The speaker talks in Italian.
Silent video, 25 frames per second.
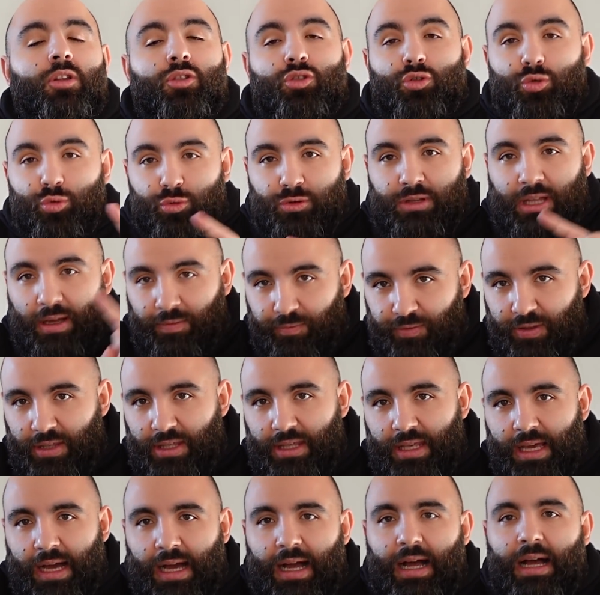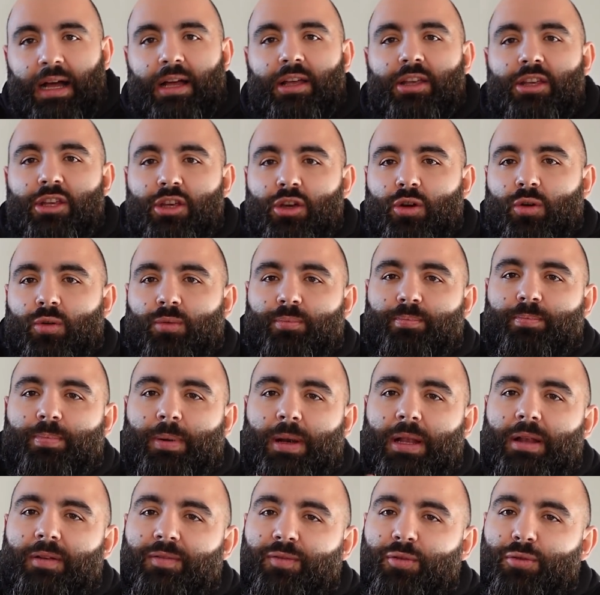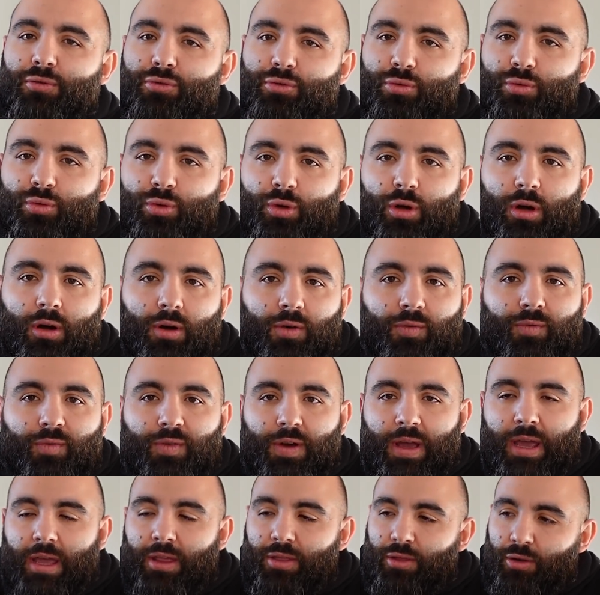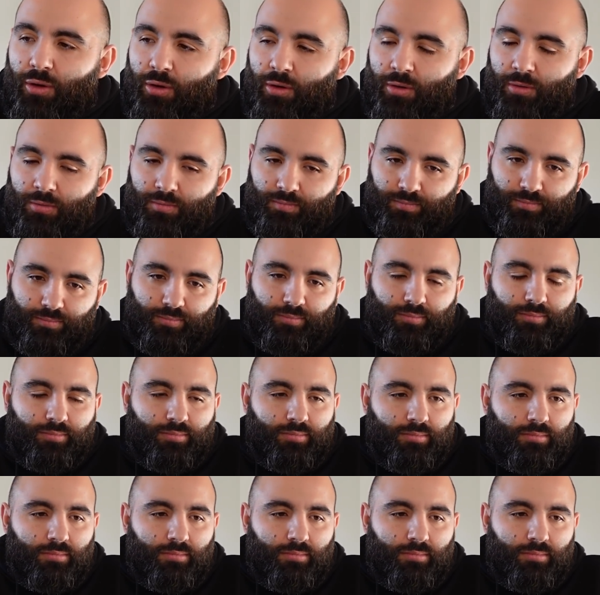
tuttavia io per il futuro vedo,